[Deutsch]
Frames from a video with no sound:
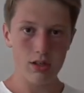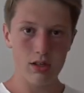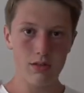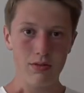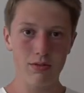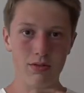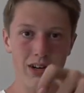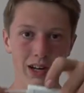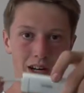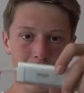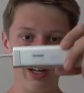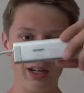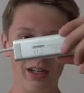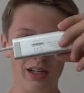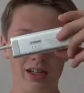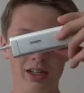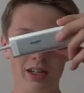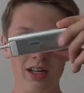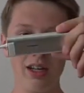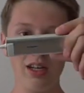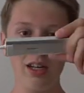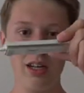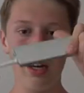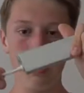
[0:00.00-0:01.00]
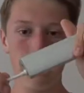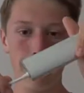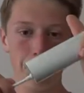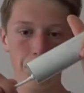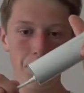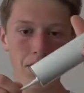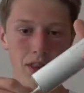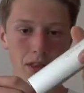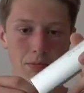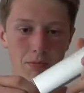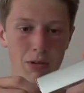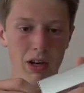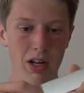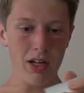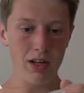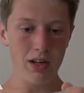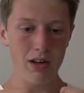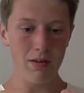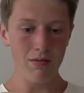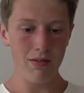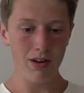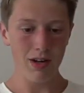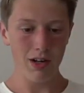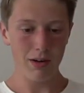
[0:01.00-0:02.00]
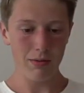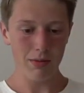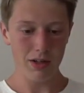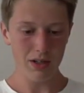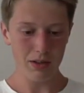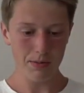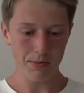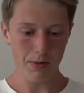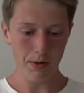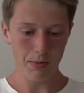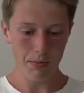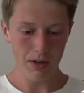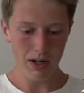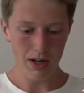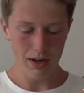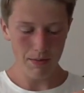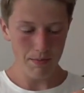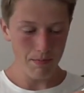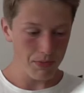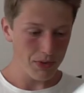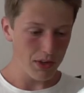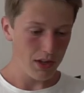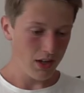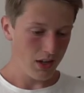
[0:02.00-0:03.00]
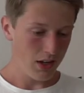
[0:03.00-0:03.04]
zwar den hier. Bei dem war aber das Problem,